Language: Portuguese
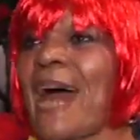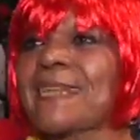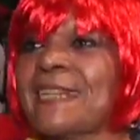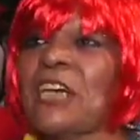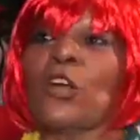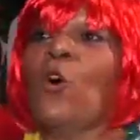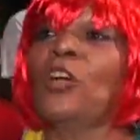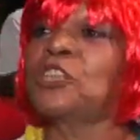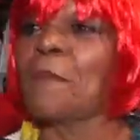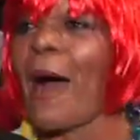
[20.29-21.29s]
assim, em
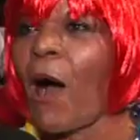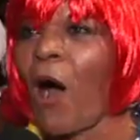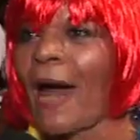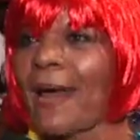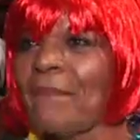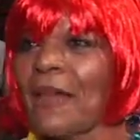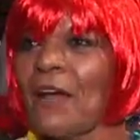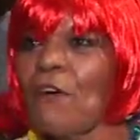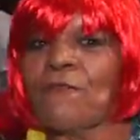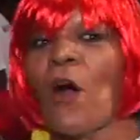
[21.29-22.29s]
última hora,
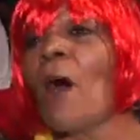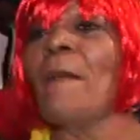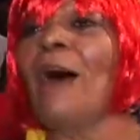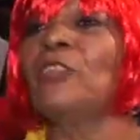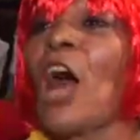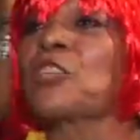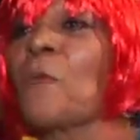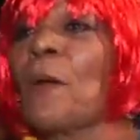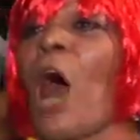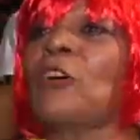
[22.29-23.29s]
formar o nosso
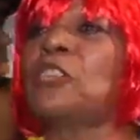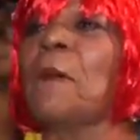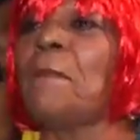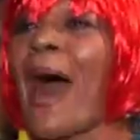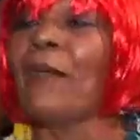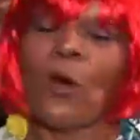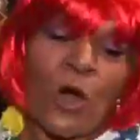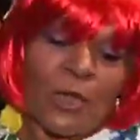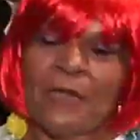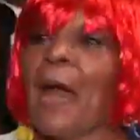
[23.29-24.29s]
bloco de embalo
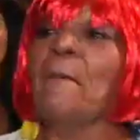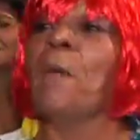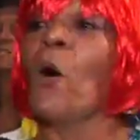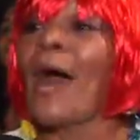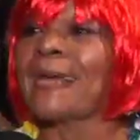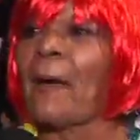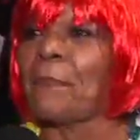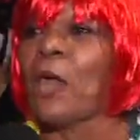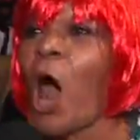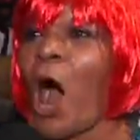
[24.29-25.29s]
Não Empurra Que É
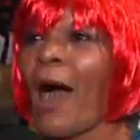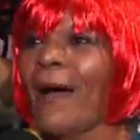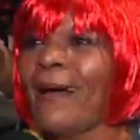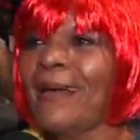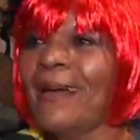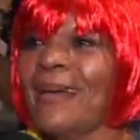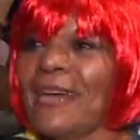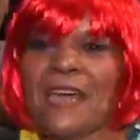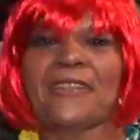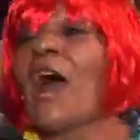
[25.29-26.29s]
Pior.
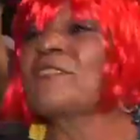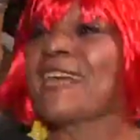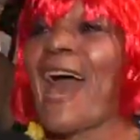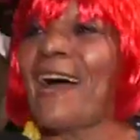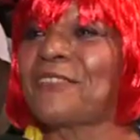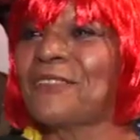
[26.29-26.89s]
E deu certo.